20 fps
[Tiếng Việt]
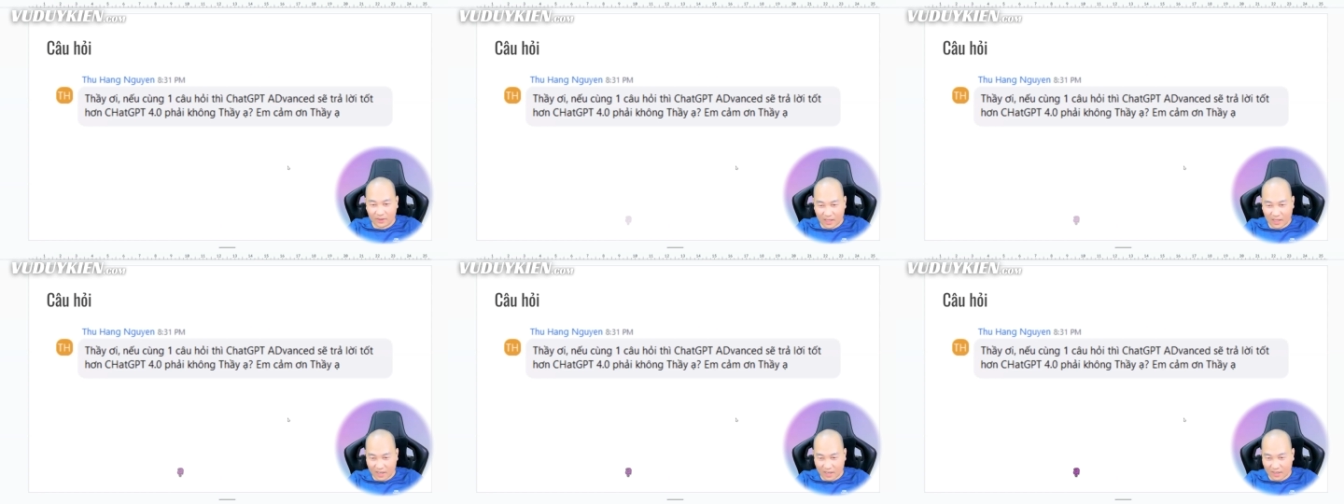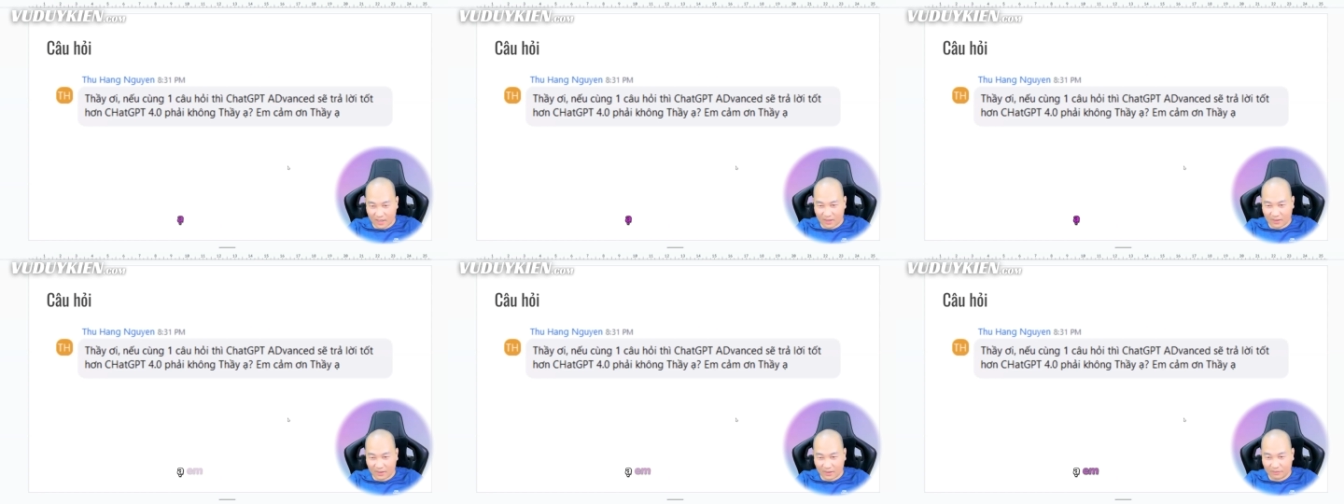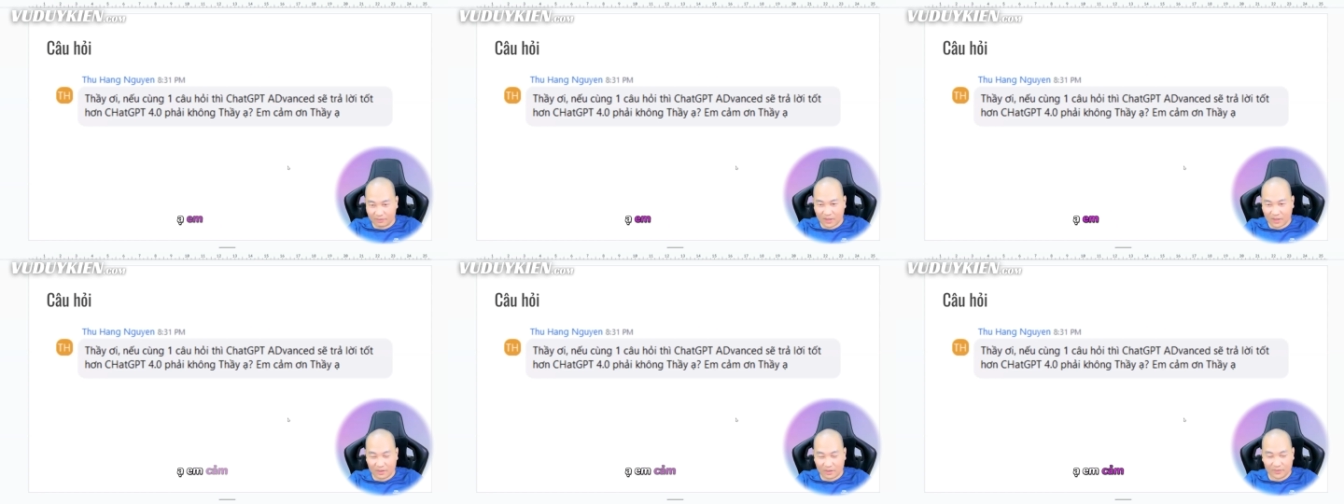À,
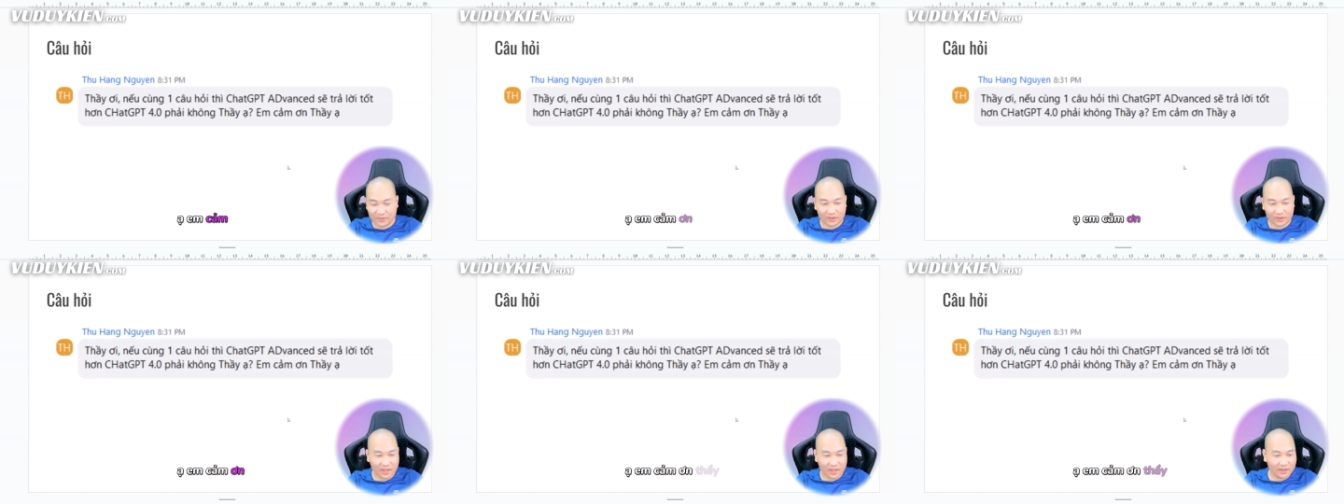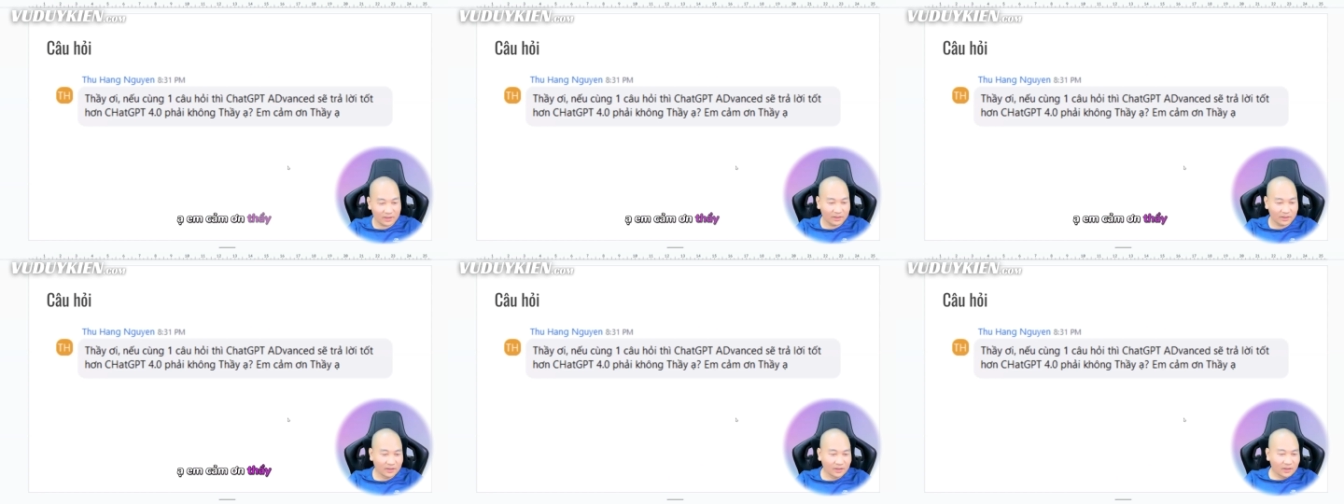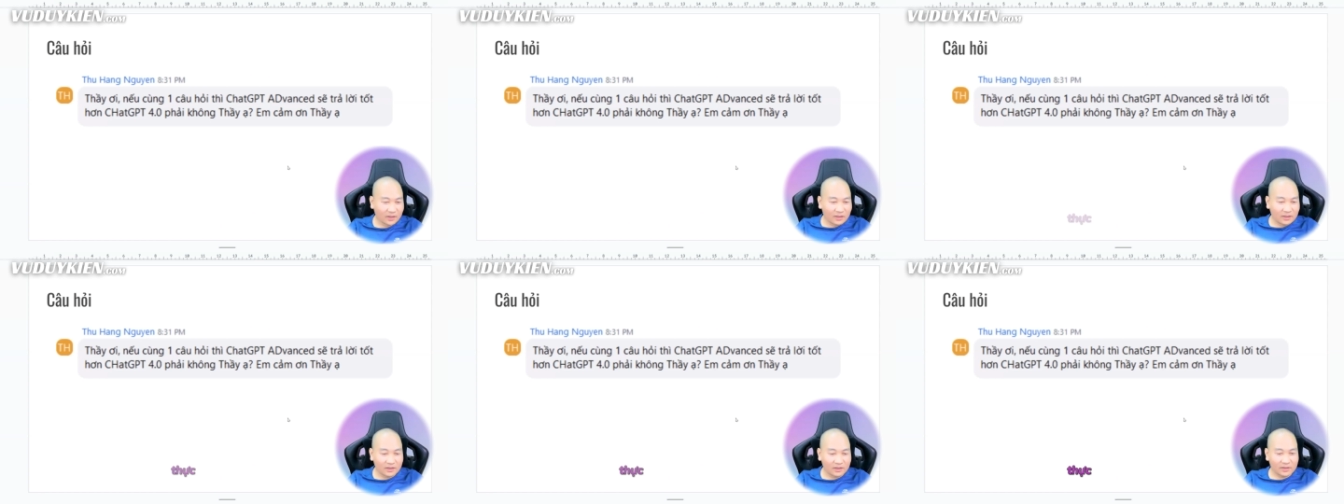em cảm ơn thầy.
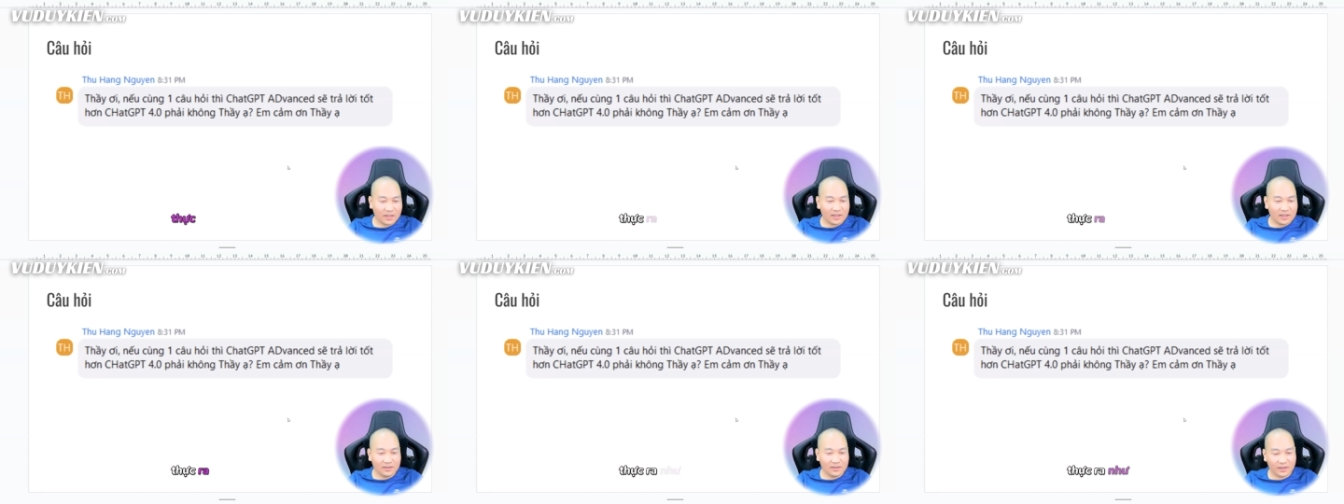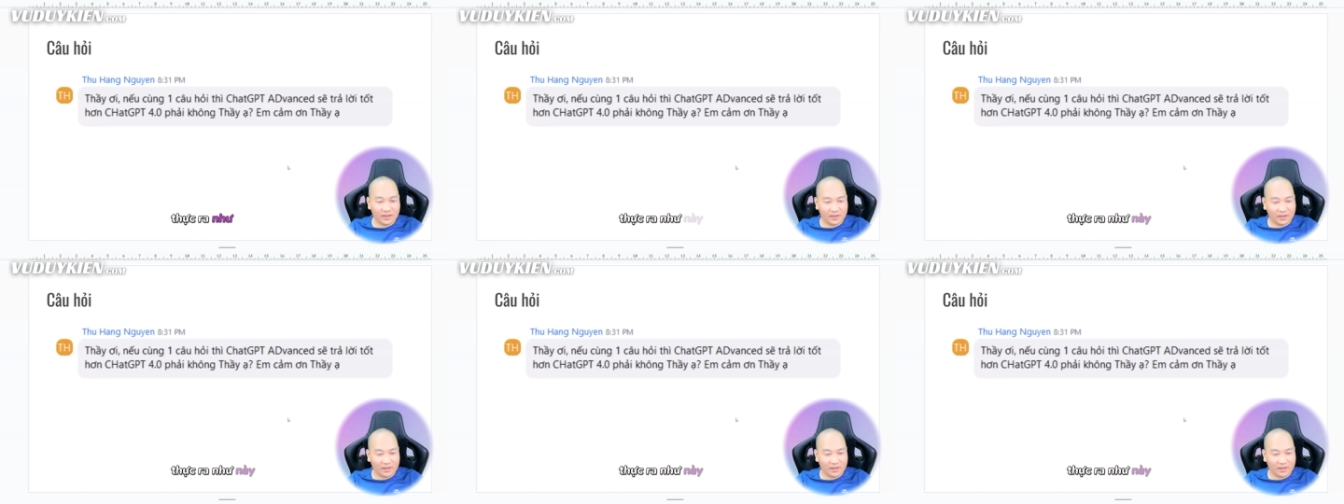Thực ra như